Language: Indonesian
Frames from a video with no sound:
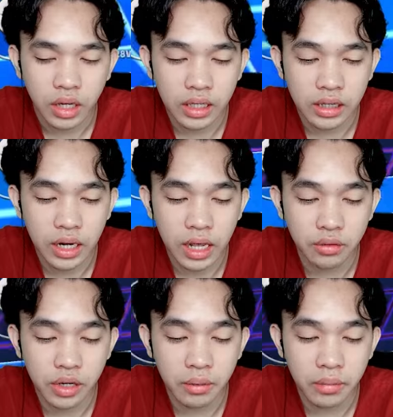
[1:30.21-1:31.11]
Oke,
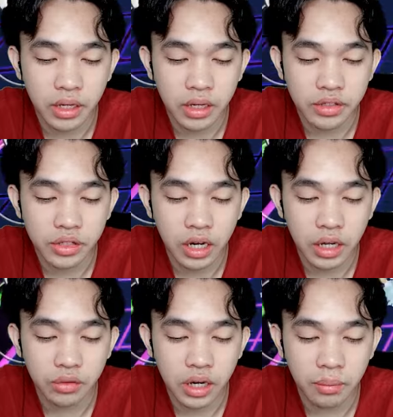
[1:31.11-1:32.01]
terlalu ramai guys
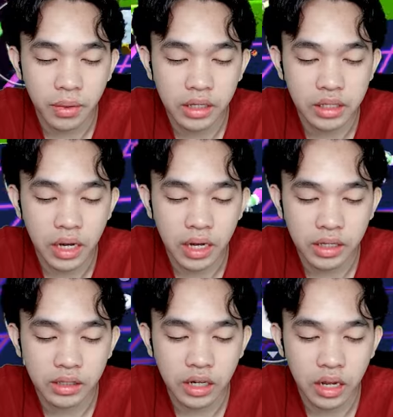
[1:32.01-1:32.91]
terlalu ramai jangan
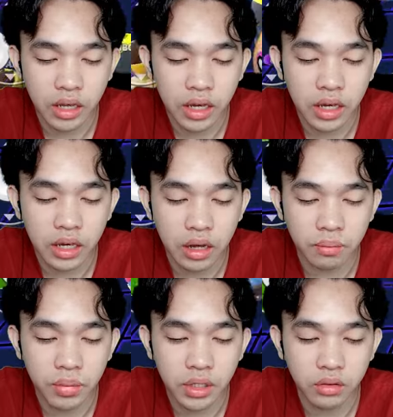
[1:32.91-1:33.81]
terlalu eh
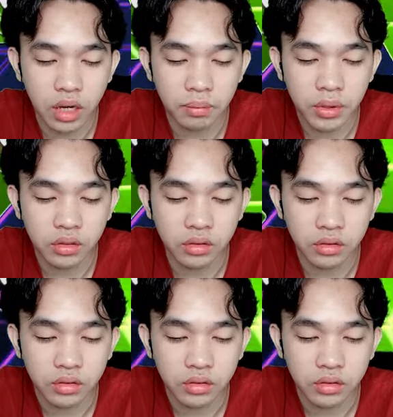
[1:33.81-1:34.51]
apa itu apa itu